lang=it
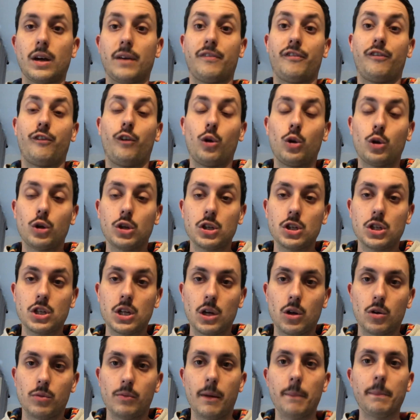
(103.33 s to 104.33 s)

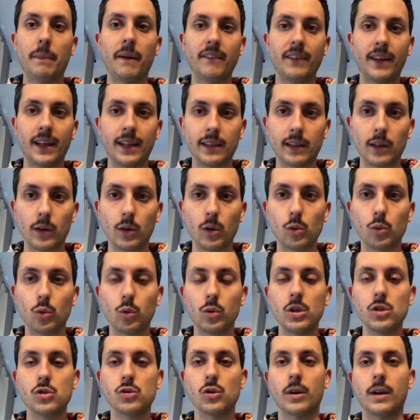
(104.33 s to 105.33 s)
Forse, come paventano
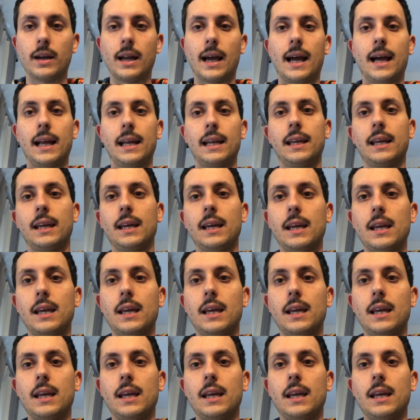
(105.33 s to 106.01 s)
alcuni giornali,